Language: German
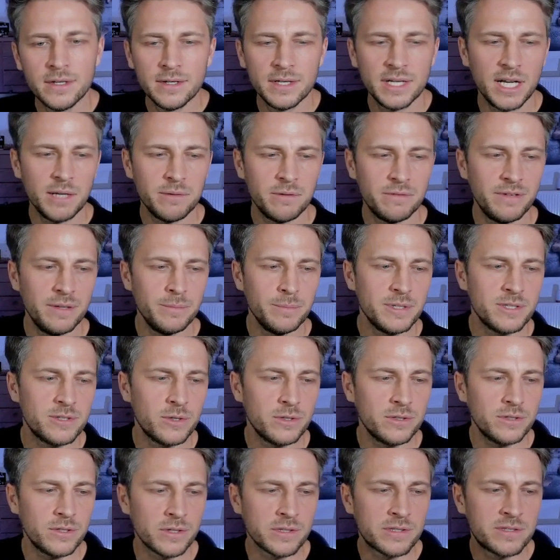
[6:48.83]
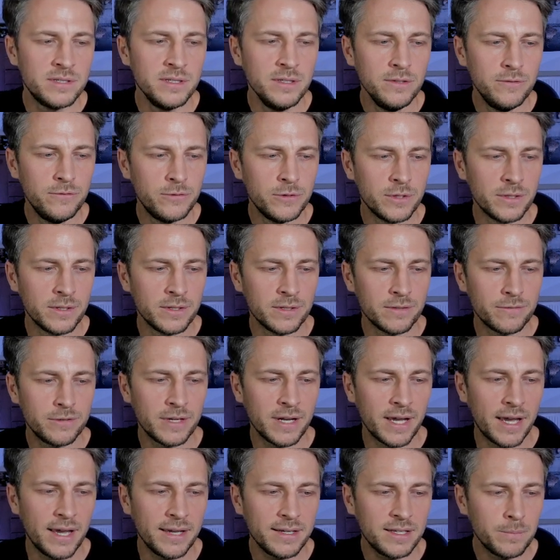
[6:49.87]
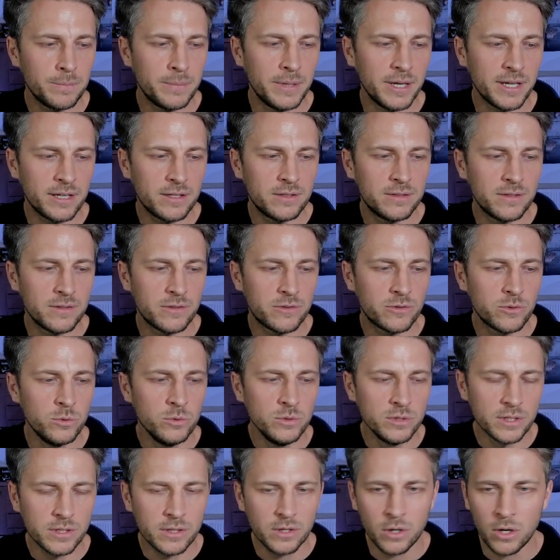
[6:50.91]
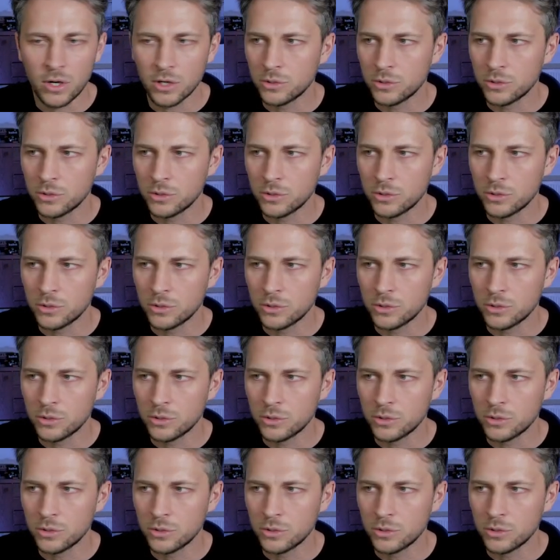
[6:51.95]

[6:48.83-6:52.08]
Aber wenn man es halt dann zieht für ein, für ein Icon Pack, das 100k